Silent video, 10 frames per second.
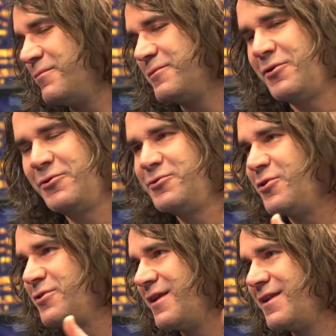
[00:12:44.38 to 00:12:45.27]
Sonra
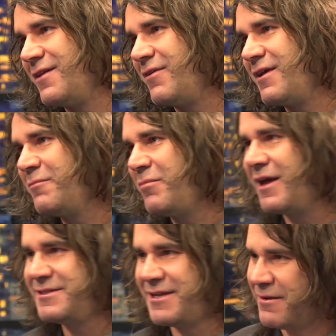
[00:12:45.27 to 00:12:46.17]
3-4 tane daha var. Yani
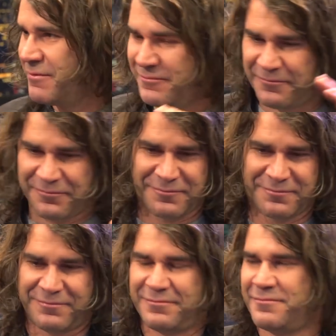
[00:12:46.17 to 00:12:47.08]
baya şey.
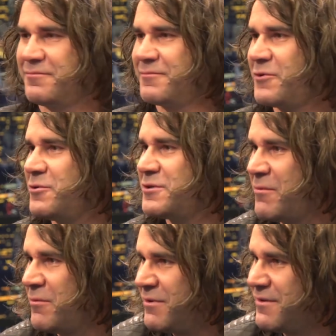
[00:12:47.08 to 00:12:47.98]

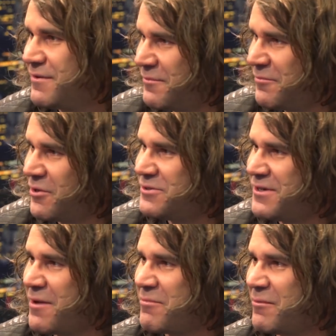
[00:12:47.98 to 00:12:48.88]
Kocaman bir böyle
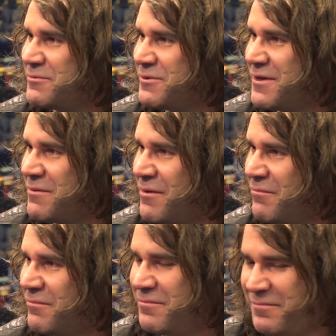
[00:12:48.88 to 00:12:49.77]
jam yaptık ama